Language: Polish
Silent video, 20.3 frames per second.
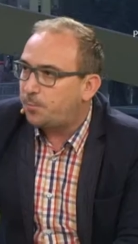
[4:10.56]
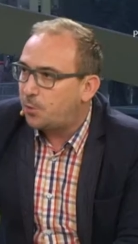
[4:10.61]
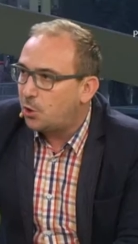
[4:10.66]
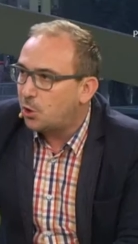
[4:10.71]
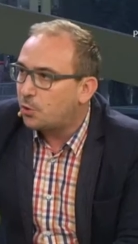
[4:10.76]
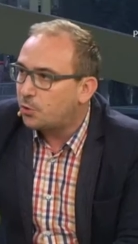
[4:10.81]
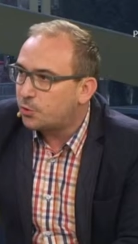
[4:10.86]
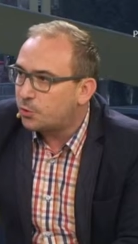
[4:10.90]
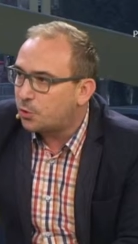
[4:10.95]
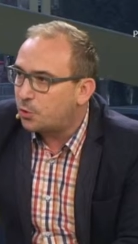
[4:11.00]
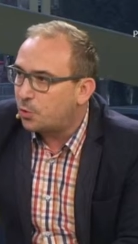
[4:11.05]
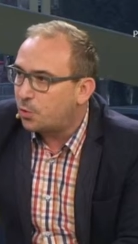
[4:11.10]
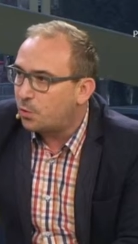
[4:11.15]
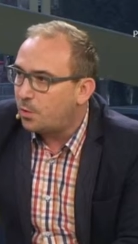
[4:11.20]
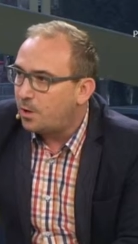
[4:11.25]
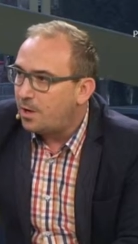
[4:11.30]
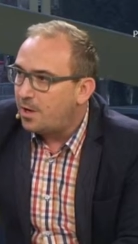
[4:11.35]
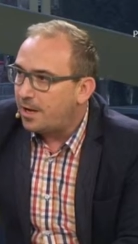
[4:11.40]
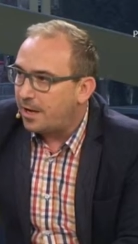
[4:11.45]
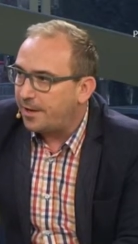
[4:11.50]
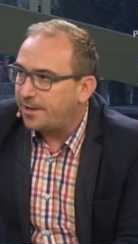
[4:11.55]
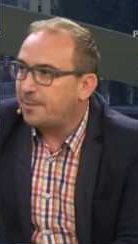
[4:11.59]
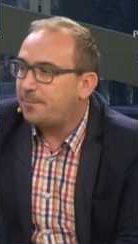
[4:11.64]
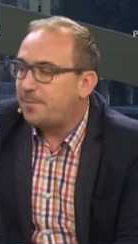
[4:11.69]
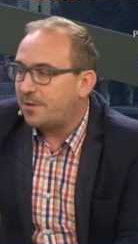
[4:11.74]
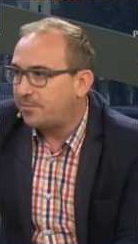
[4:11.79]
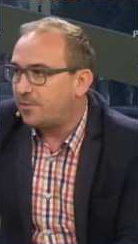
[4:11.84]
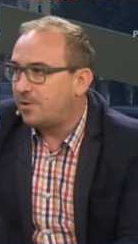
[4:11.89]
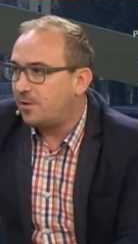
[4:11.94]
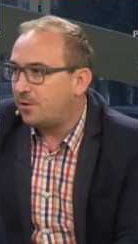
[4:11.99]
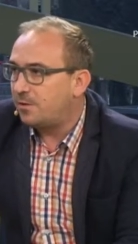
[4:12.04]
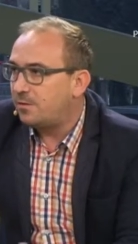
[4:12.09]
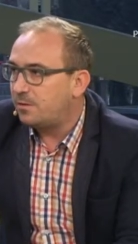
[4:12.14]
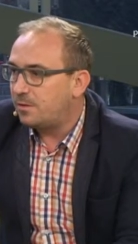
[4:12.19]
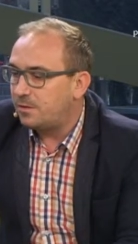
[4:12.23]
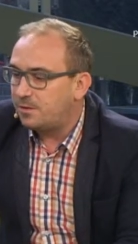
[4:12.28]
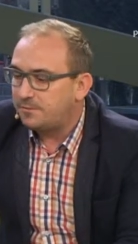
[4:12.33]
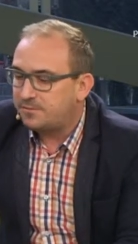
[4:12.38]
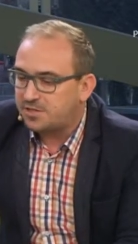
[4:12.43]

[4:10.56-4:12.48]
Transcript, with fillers: piątku, a na pewno e,